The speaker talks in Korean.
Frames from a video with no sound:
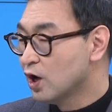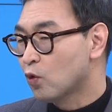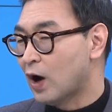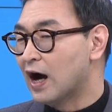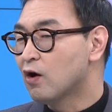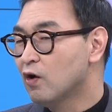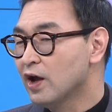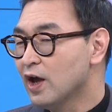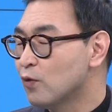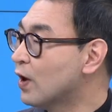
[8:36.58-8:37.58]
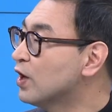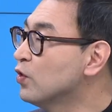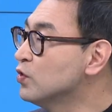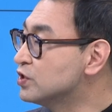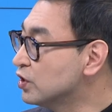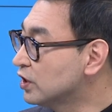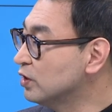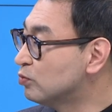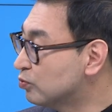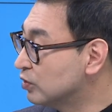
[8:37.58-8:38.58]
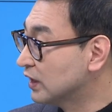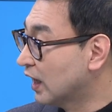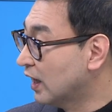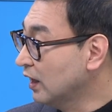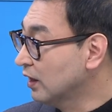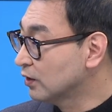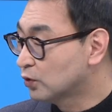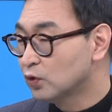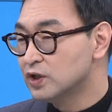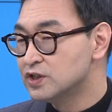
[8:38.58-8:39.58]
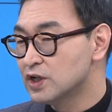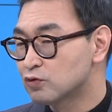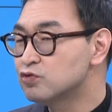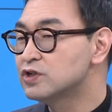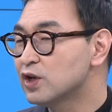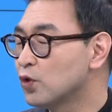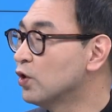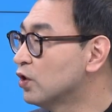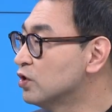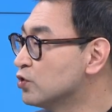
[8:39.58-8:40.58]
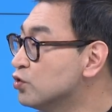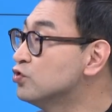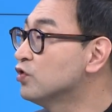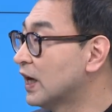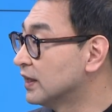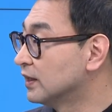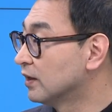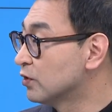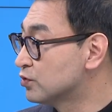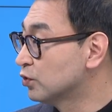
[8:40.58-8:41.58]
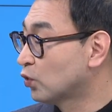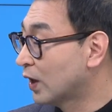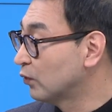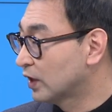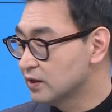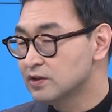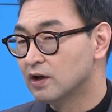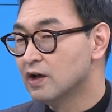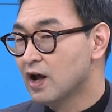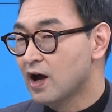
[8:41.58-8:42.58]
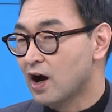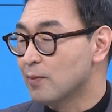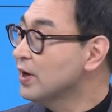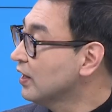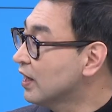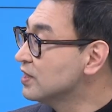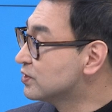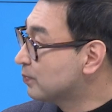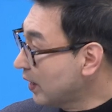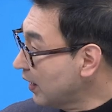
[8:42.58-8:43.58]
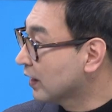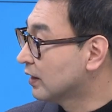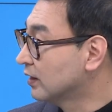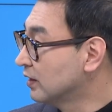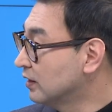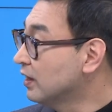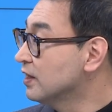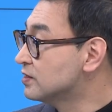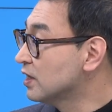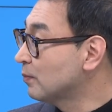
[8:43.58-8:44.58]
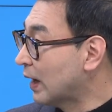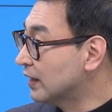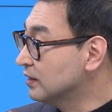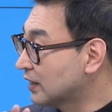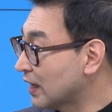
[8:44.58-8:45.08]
과거의 외교적인 부분이나 네. 또는 이제 국제 교역을 존중하는 것으로 돌아온다. 그래서 아메리카 이스 백 이게 이제 바이든